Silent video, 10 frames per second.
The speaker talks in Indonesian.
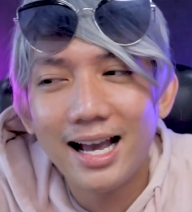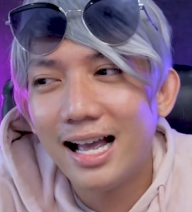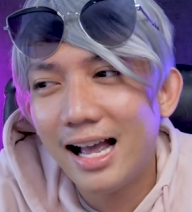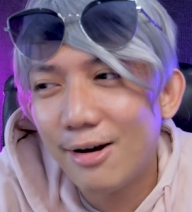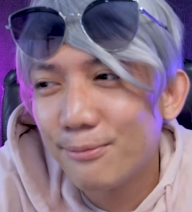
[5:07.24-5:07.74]

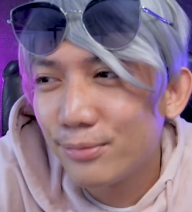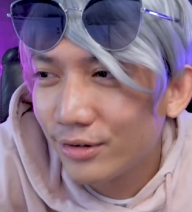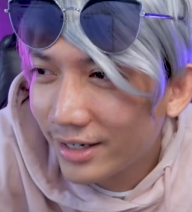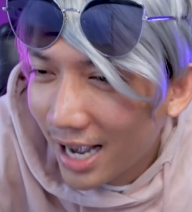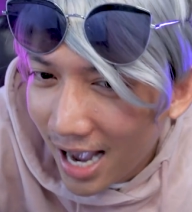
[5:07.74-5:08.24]
ya
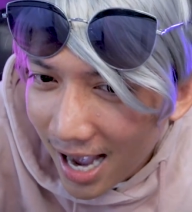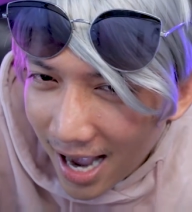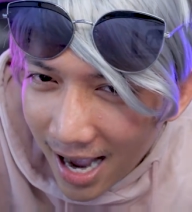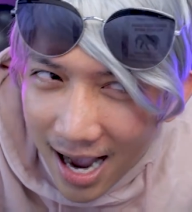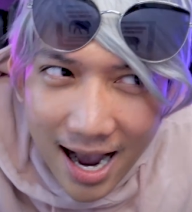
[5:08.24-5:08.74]
ampun
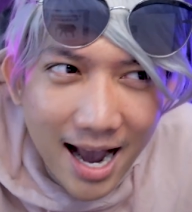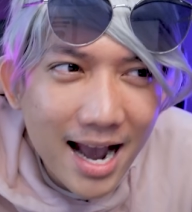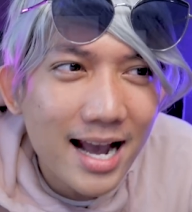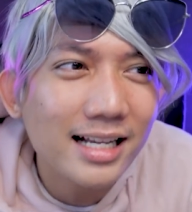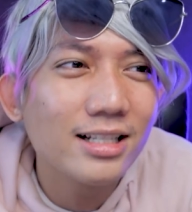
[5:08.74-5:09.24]

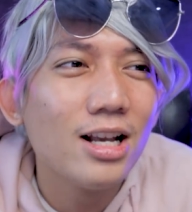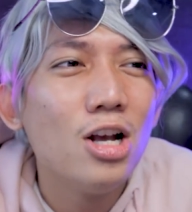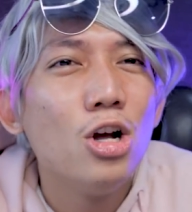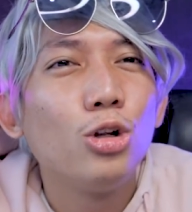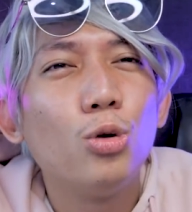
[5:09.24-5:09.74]
guys
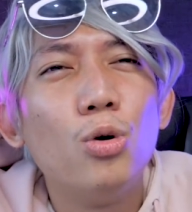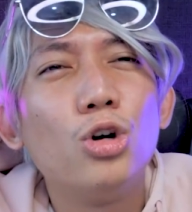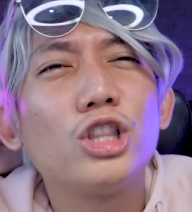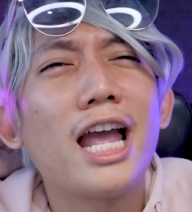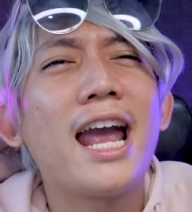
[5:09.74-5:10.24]

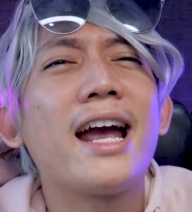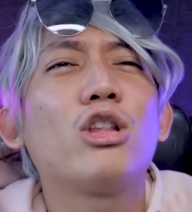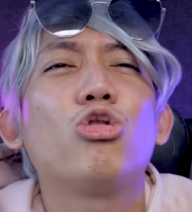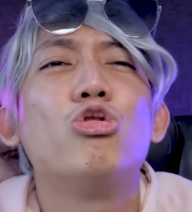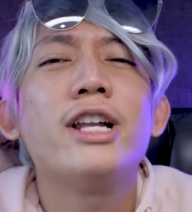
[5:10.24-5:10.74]
tung
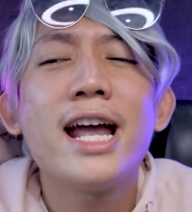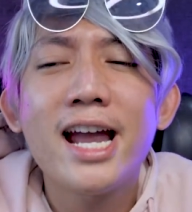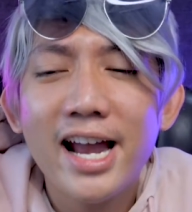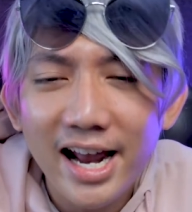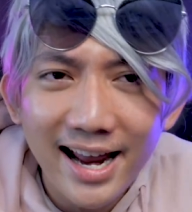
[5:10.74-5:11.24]
teng
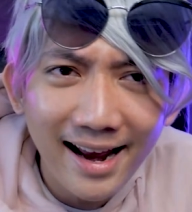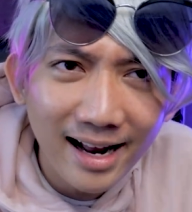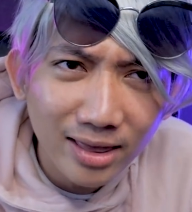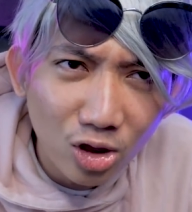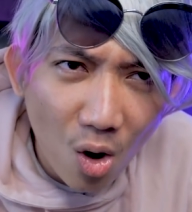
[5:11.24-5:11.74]
tuneng